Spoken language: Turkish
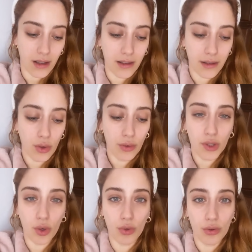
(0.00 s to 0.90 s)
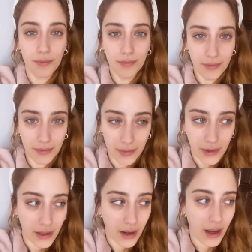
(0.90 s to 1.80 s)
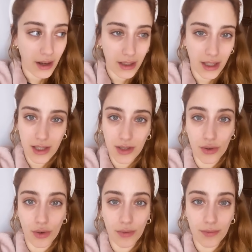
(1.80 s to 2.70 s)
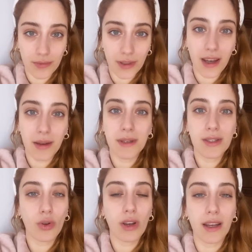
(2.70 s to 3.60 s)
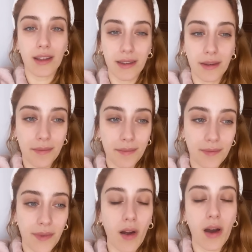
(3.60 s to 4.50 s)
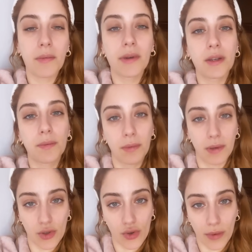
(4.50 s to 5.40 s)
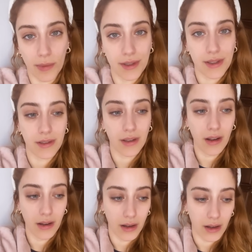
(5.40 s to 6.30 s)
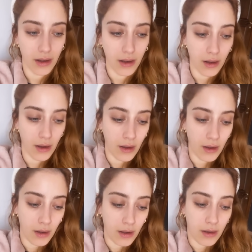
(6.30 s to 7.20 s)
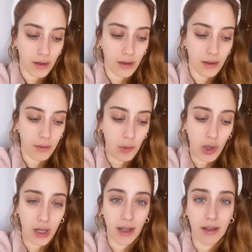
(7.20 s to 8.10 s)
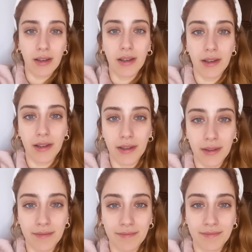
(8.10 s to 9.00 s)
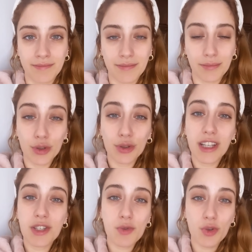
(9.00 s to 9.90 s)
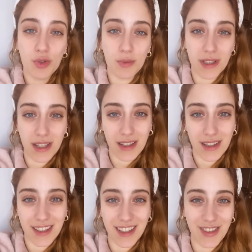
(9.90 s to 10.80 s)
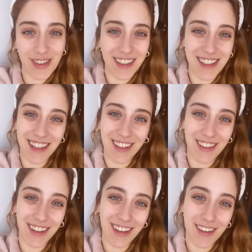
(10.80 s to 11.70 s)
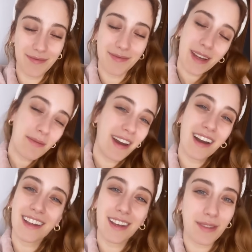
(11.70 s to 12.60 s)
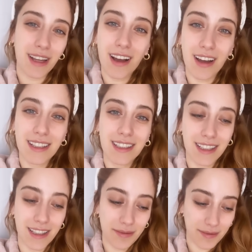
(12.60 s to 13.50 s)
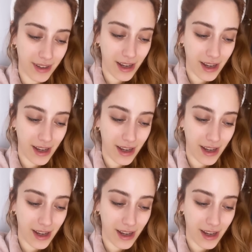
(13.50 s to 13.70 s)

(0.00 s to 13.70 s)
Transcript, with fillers: e, Covid oldum. E, ayakta geçiriyorum. Kendimi izole ettim. Ağır bir grip gibi yaşıyorum aslında. E, böyle. Bütün geçmiş olsun mesajlarınıza çok teşekkür ederim. Beni merak etmeyin gayet iyiyim.